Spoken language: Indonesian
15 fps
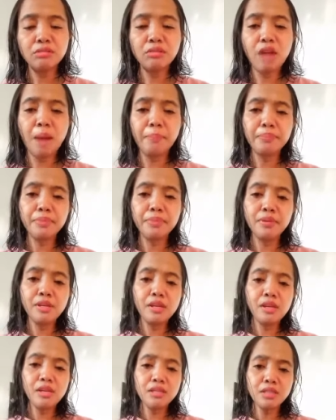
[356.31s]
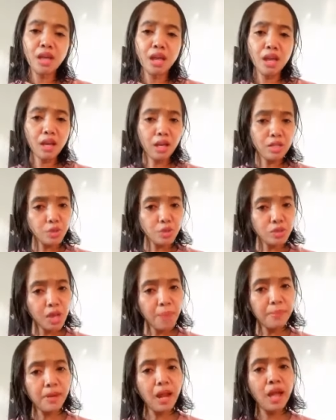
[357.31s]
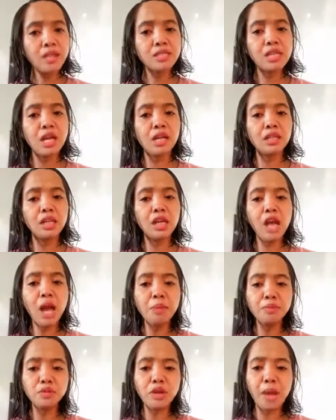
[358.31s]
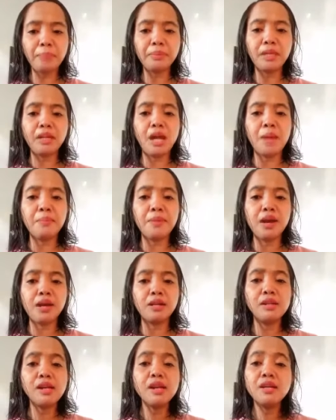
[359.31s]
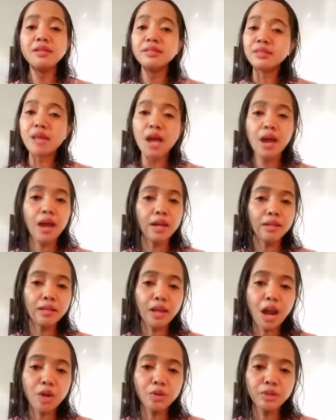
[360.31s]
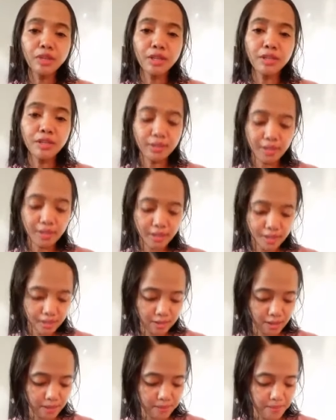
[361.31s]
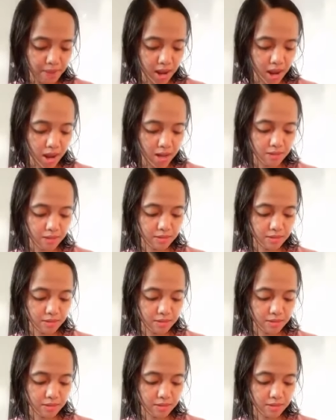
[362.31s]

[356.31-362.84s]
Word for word: Tapi saya kan sudah menasehati kamu Kapten Amar jangan terlalu tinggi-tinggi terbang.